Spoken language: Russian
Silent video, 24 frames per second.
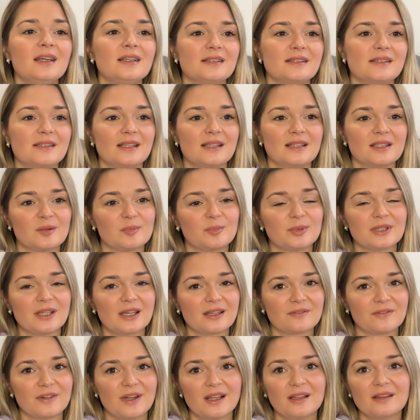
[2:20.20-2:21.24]
сильно
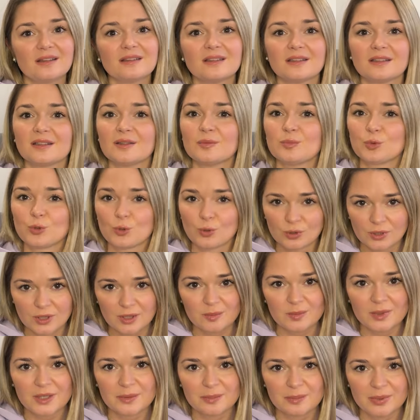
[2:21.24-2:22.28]
подорвал многие
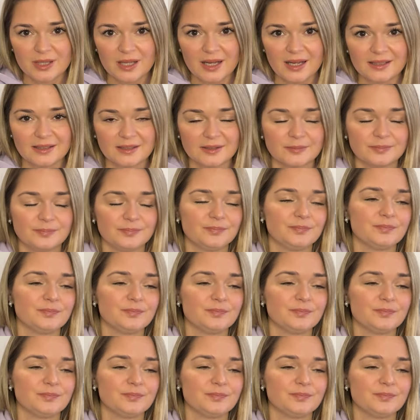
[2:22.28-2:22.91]
мои планы.